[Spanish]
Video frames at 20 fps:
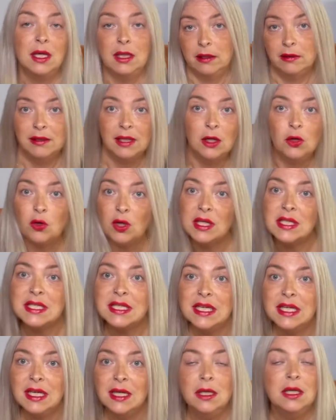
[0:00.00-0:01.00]
de lo que
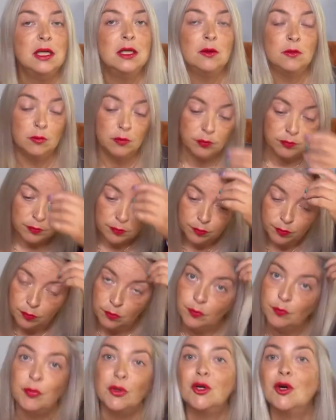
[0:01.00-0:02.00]
sea,
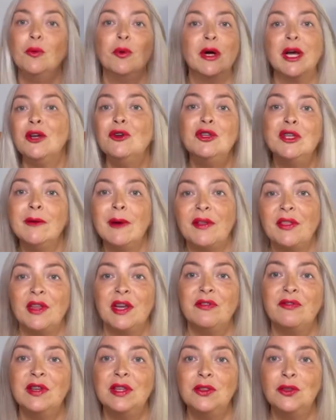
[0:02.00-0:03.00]
pues como que no te va a hacer
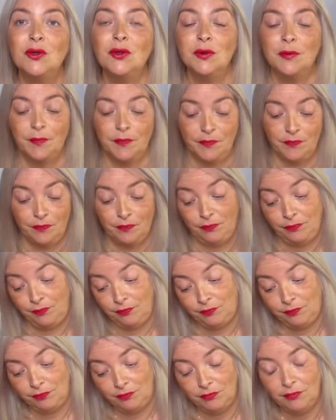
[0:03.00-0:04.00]
efecto.
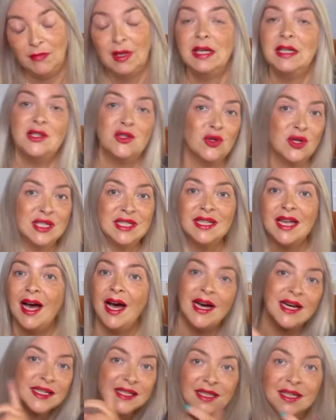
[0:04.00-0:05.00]
Eso es
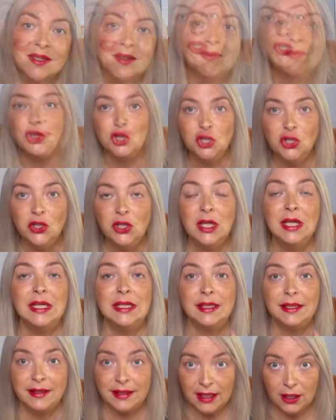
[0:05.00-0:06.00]
así. Yo
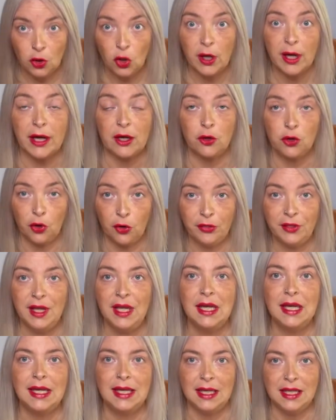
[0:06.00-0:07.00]
tengo que
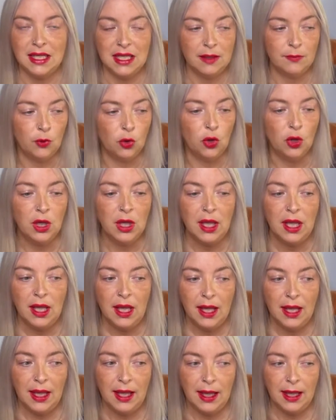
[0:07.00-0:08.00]
reconocer que llevo
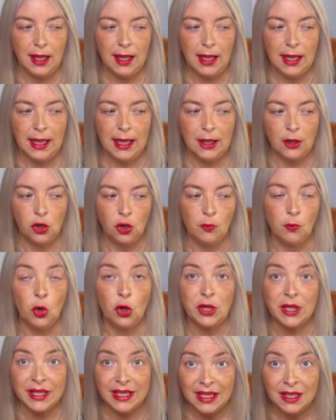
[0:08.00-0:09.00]
eh,
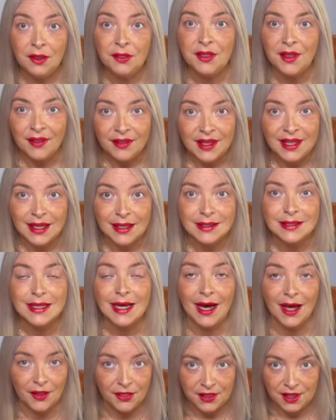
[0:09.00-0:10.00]
como 15 días
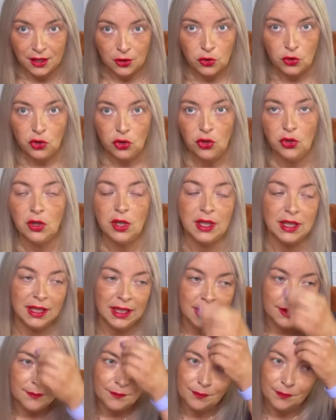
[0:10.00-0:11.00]
haciéndolo
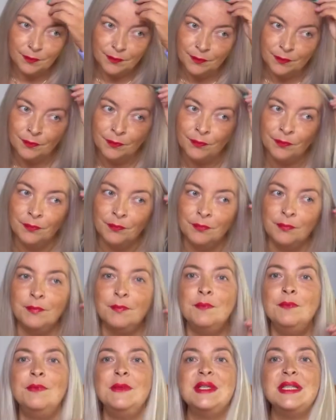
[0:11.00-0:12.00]
y
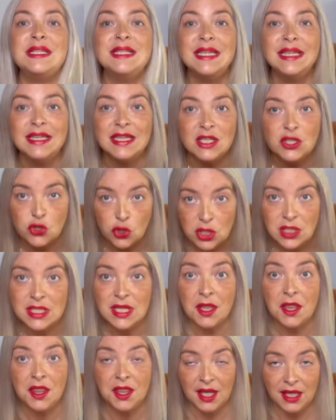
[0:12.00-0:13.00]
Mm, si te soy
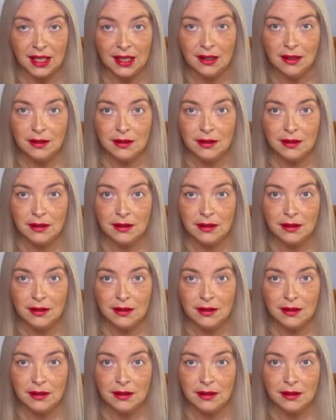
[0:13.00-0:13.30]
sincera,